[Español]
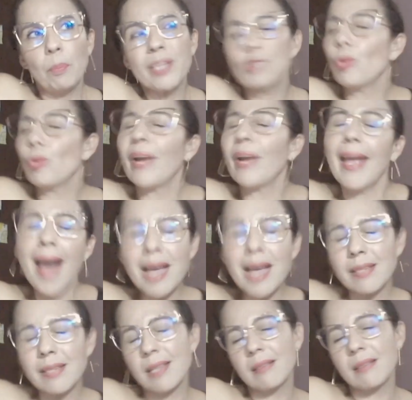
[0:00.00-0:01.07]
pues tú qué
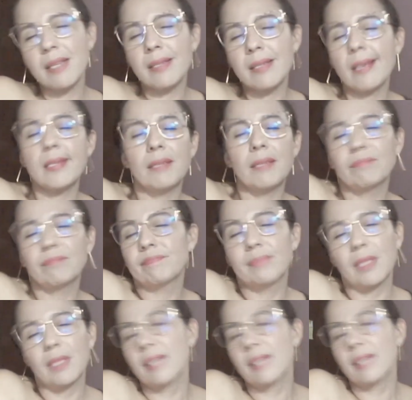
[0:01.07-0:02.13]
haces? Dices,
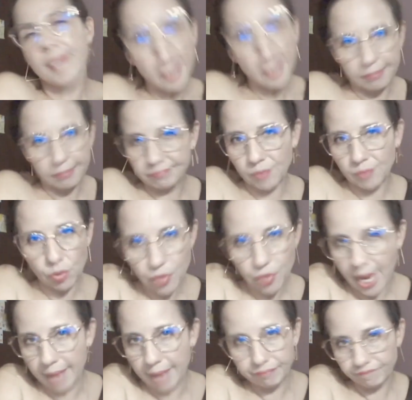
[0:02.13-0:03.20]
sí, o
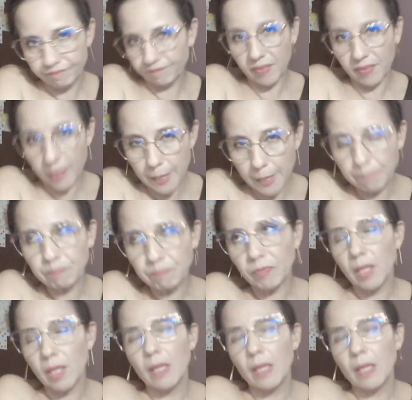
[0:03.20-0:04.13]
sea, sí.